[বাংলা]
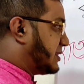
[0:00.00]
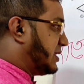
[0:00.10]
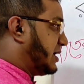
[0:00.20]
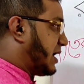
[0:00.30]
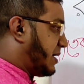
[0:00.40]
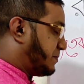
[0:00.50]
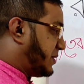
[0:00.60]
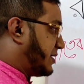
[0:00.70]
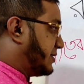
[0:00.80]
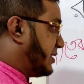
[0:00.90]
হাতে
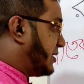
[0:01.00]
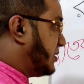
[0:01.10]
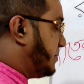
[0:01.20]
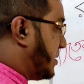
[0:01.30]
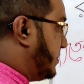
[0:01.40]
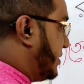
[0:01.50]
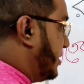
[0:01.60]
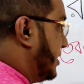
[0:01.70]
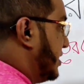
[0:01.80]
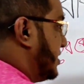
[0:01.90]
আপনারা দেখতে পাবেন
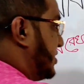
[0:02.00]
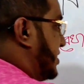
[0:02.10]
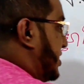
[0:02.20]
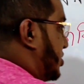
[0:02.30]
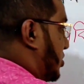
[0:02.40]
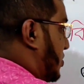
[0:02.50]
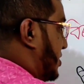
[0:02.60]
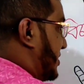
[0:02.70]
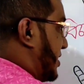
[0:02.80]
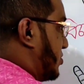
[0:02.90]
সেই সকল
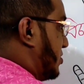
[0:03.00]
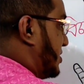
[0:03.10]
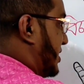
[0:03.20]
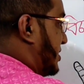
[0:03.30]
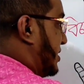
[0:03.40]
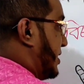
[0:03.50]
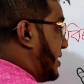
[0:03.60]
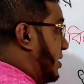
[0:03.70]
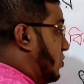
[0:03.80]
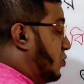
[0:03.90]
জাতক
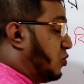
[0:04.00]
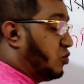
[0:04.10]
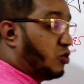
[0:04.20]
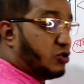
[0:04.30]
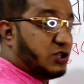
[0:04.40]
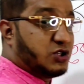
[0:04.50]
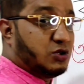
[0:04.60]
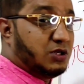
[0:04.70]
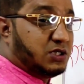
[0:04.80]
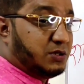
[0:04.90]
জাতিকারা
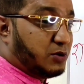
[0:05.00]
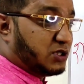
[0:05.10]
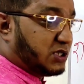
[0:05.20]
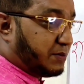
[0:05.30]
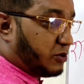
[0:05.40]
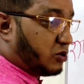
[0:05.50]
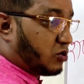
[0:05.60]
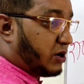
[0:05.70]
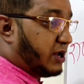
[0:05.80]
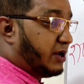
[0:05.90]
উন্নতিশীল জীবনযাপন
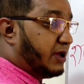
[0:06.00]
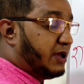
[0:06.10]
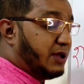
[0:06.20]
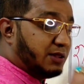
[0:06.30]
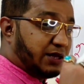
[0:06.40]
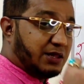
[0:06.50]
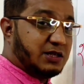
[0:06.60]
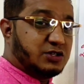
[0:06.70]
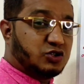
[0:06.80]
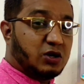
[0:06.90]
করেন
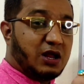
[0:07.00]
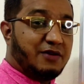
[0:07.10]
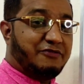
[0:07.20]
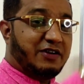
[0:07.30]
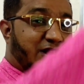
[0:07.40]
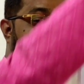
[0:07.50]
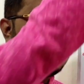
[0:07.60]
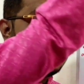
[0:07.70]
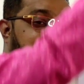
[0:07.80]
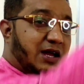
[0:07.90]
তাদের চলাফেরা
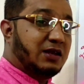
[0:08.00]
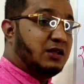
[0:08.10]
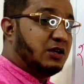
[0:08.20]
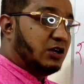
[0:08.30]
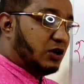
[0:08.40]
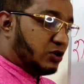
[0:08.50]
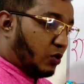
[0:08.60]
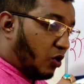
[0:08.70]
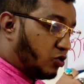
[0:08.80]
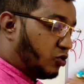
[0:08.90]
স্টাইল
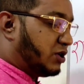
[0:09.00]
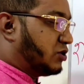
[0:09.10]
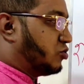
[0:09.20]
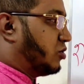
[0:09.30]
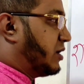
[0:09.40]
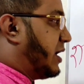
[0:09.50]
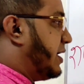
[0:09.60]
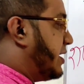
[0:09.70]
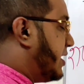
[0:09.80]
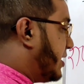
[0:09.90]
অন্যদের
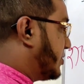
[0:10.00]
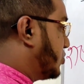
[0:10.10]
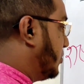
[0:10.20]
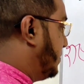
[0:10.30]
তুলনায় একটু